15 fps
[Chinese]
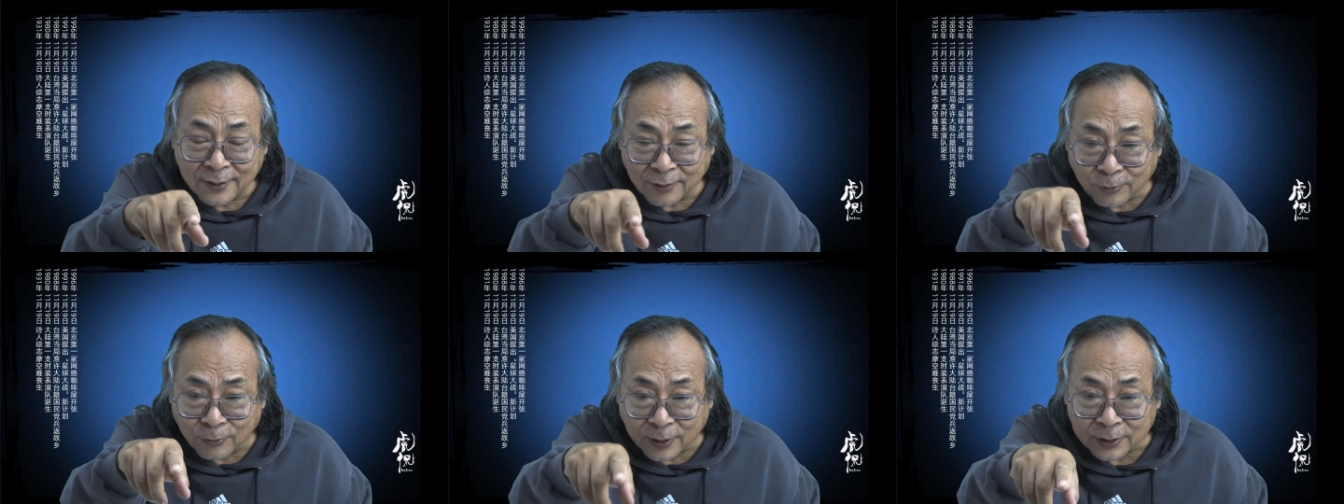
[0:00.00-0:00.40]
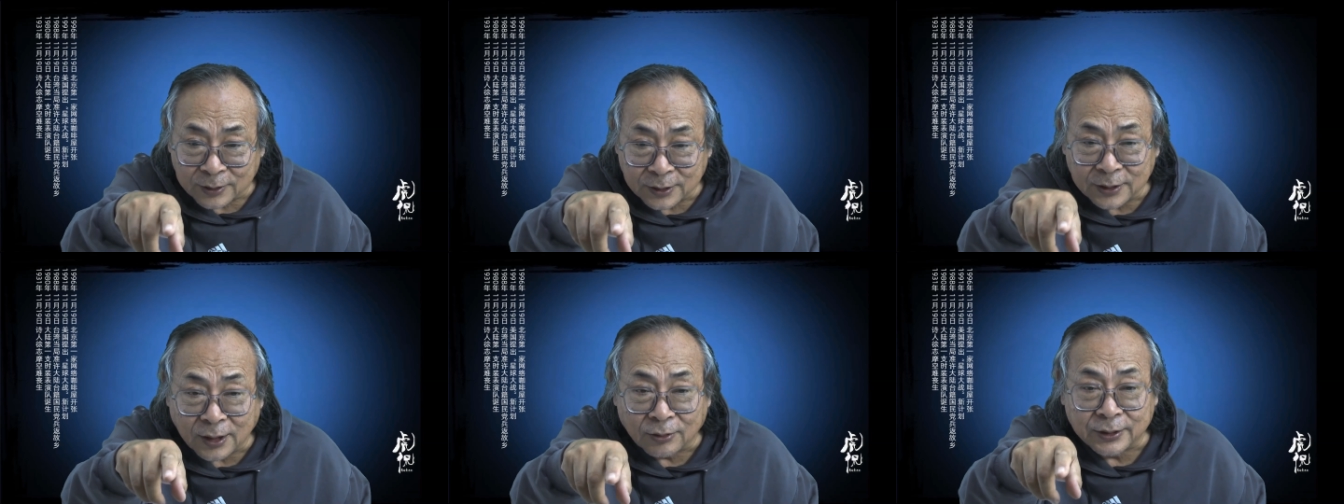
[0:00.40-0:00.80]
我
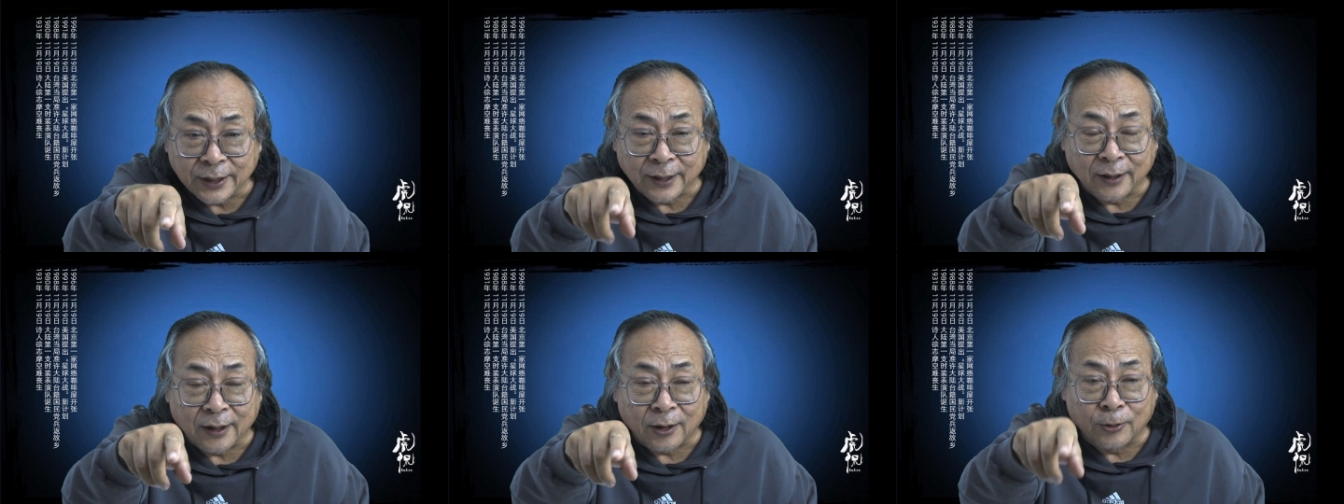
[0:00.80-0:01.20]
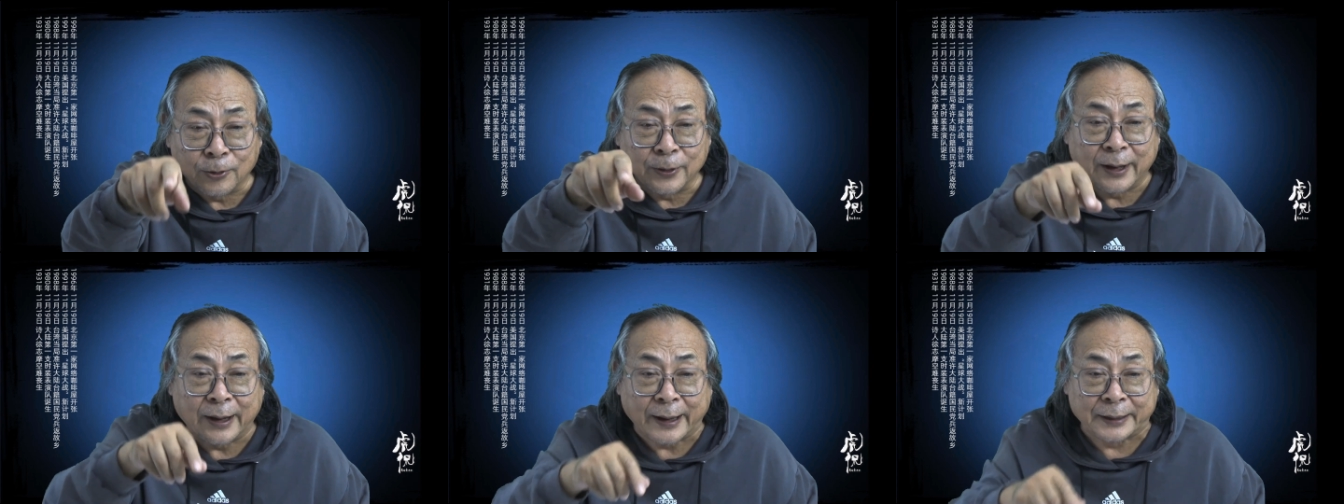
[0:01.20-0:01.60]
是要这个《
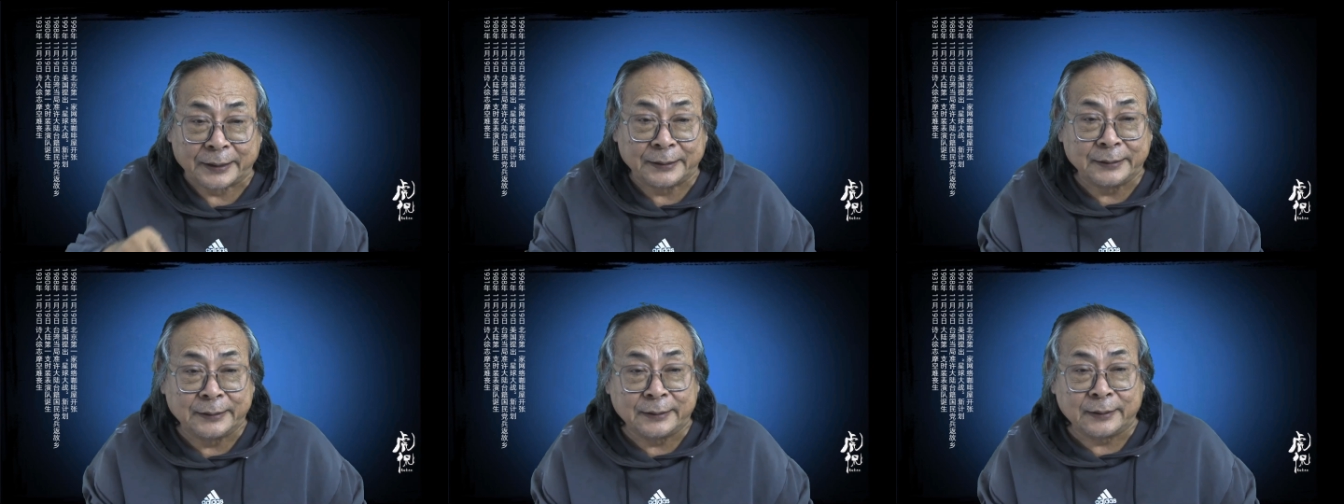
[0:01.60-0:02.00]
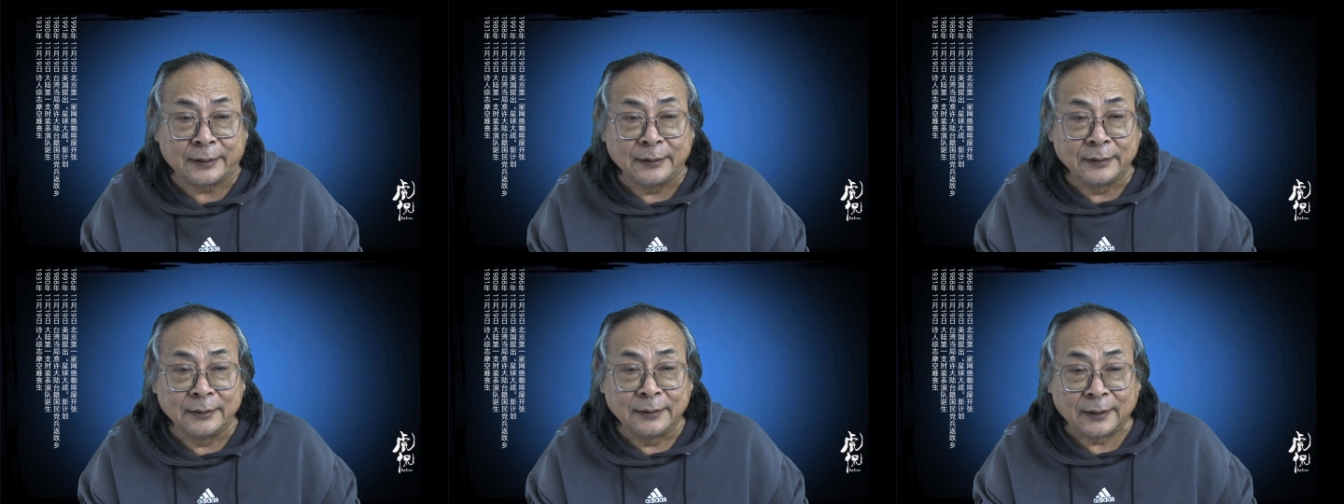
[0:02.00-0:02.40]
欧阳海之
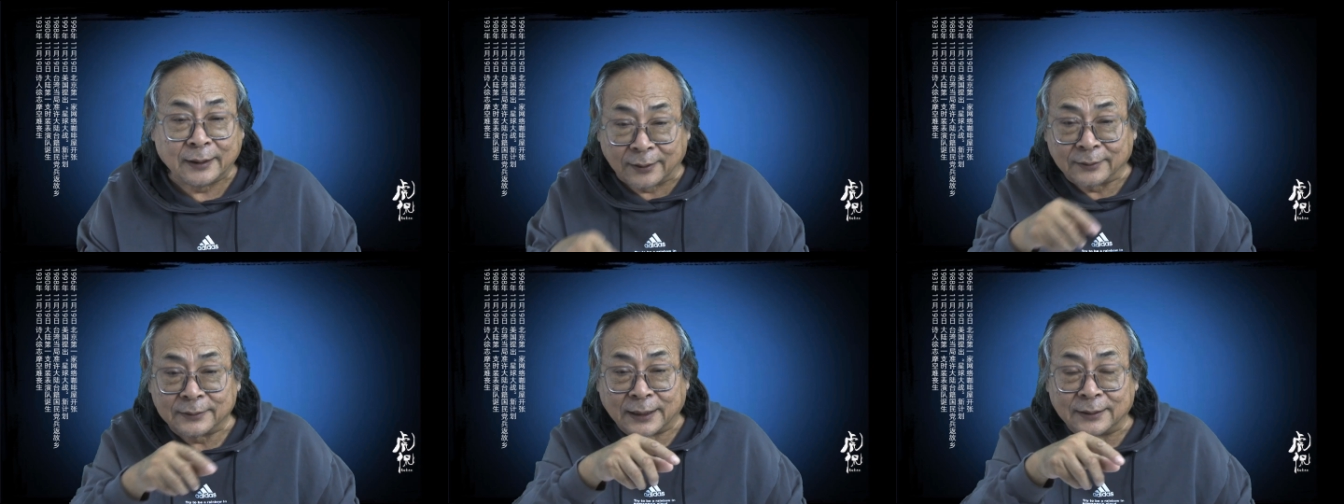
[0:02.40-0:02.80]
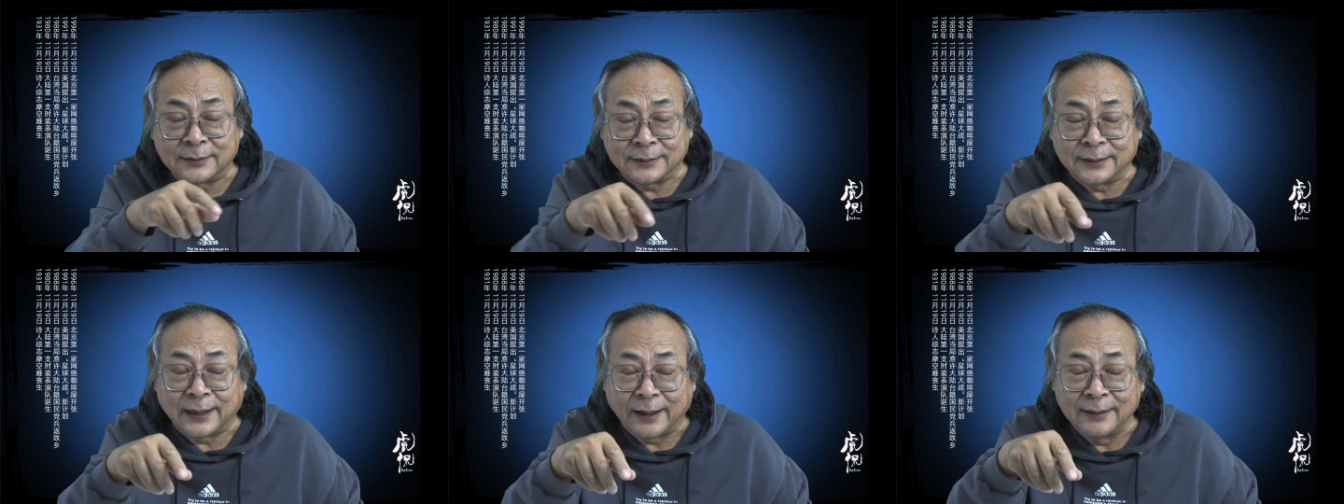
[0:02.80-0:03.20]
歌》哦，他
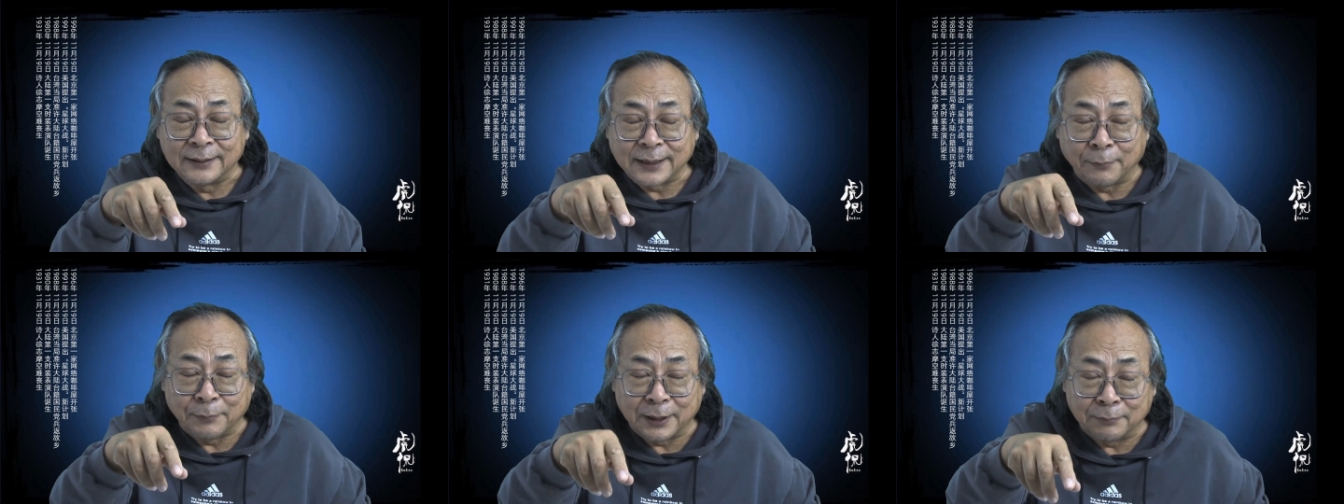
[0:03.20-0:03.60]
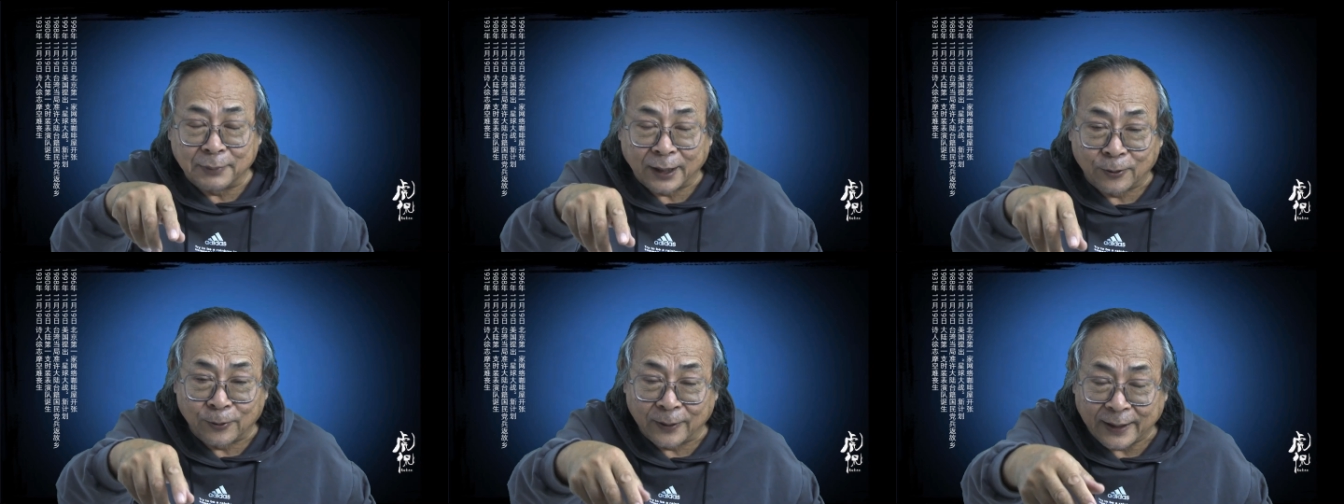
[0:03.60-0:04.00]
这才明
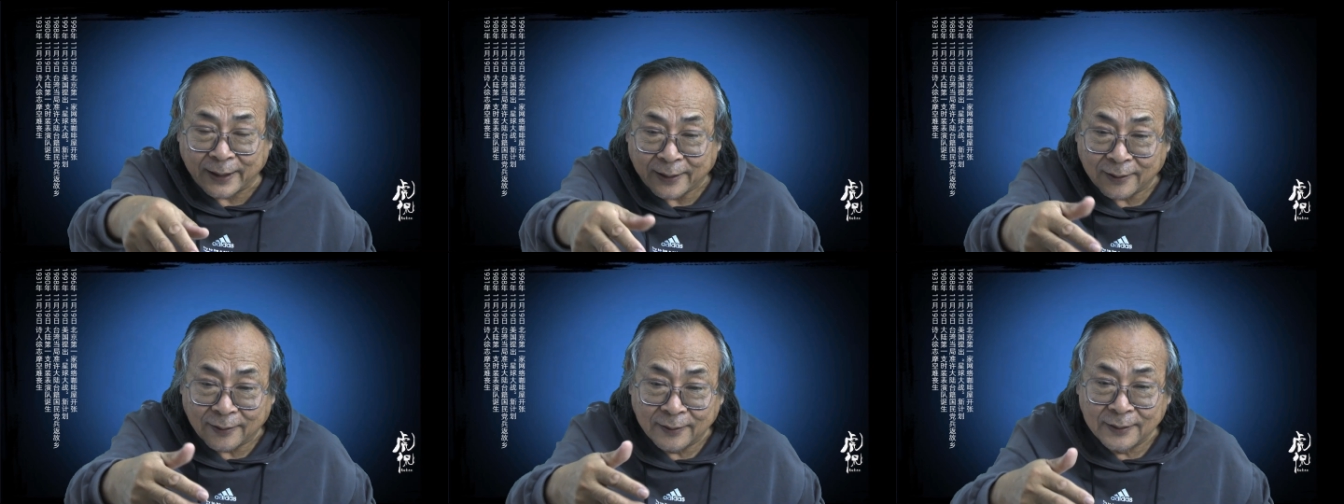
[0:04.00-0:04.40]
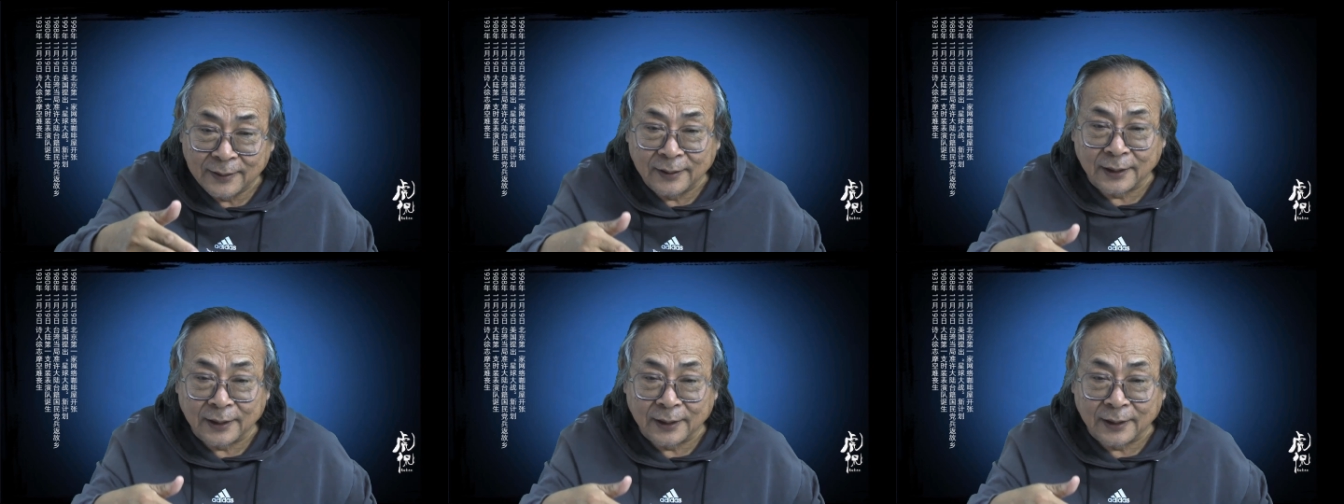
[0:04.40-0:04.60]
白过来啊，